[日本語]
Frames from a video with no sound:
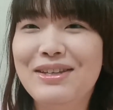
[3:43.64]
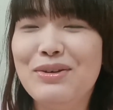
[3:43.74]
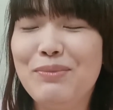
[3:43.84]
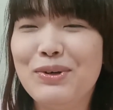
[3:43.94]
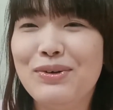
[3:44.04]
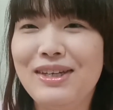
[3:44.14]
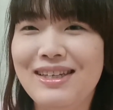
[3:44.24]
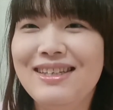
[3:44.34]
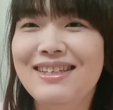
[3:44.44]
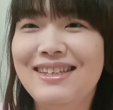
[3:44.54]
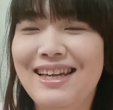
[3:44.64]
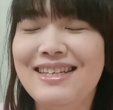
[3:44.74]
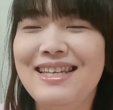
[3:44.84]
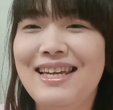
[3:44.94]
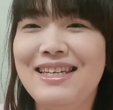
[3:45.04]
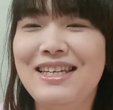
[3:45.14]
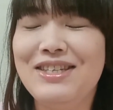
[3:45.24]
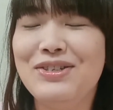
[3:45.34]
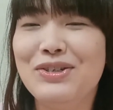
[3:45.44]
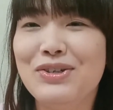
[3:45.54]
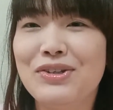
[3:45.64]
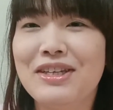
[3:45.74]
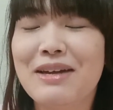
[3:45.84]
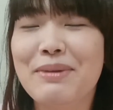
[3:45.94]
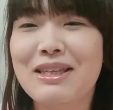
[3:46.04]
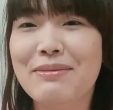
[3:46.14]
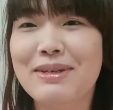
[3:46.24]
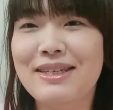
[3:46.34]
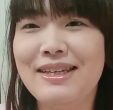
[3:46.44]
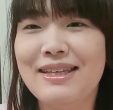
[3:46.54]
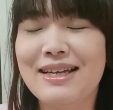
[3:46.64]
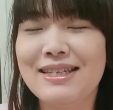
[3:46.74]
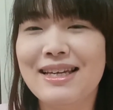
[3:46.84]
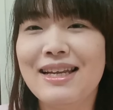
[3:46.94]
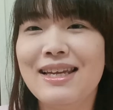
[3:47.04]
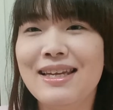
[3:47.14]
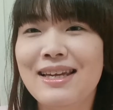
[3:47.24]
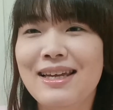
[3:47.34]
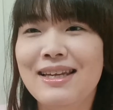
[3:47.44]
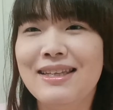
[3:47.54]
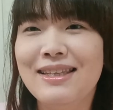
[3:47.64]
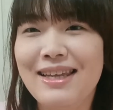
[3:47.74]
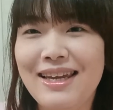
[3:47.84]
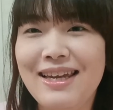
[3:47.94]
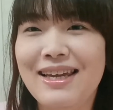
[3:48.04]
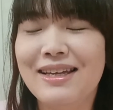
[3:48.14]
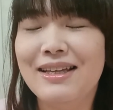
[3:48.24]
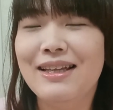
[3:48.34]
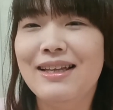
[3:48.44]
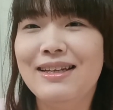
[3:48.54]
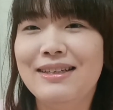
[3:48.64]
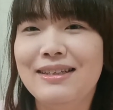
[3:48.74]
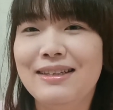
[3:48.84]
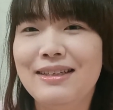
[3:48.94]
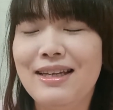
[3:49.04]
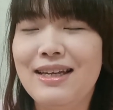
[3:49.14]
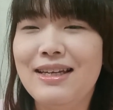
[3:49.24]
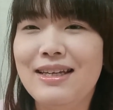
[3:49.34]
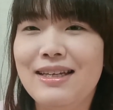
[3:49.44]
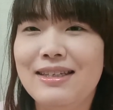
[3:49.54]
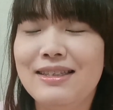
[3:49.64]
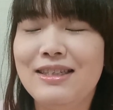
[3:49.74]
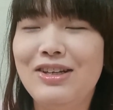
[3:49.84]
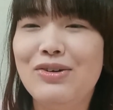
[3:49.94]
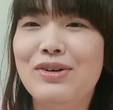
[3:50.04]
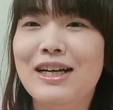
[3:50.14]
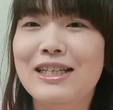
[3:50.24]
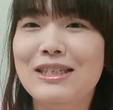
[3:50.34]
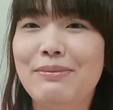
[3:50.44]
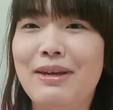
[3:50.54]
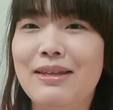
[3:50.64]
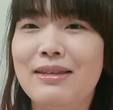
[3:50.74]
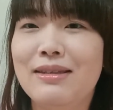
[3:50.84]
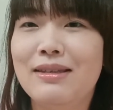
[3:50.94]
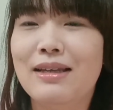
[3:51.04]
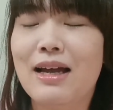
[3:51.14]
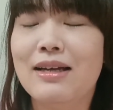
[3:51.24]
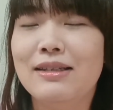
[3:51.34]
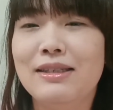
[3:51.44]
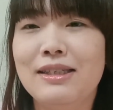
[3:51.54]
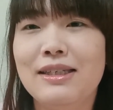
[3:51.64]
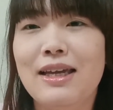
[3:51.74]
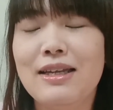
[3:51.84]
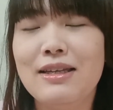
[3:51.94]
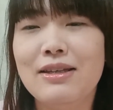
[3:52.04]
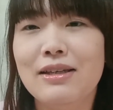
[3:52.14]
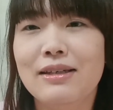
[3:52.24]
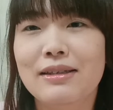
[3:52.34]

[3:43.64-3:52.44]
の病院で千利休通症ってたまたま診断されて、で治療を始めあ治験